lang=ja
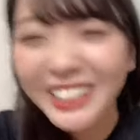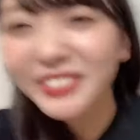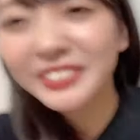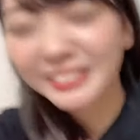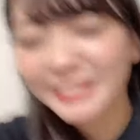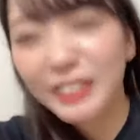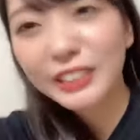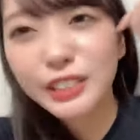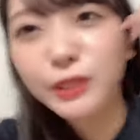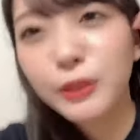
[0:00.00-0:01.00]
でも
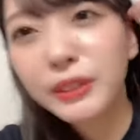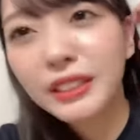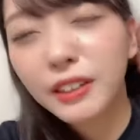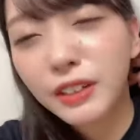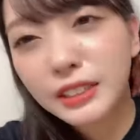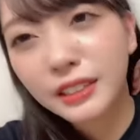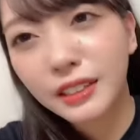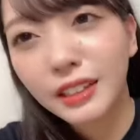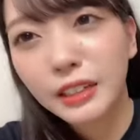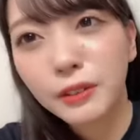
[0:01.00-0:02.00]
一度覚えた忘
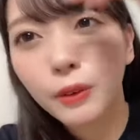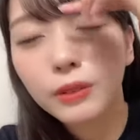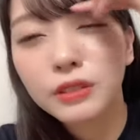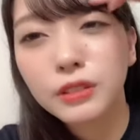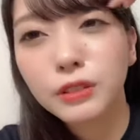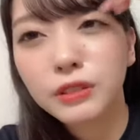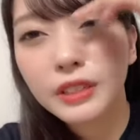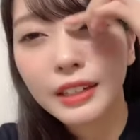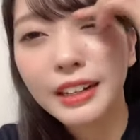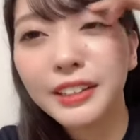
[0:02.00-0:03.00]
れないは本当に嘘
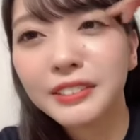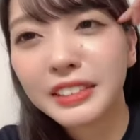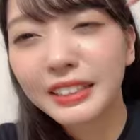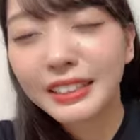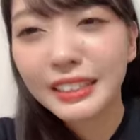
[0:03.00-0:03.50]
じゃないので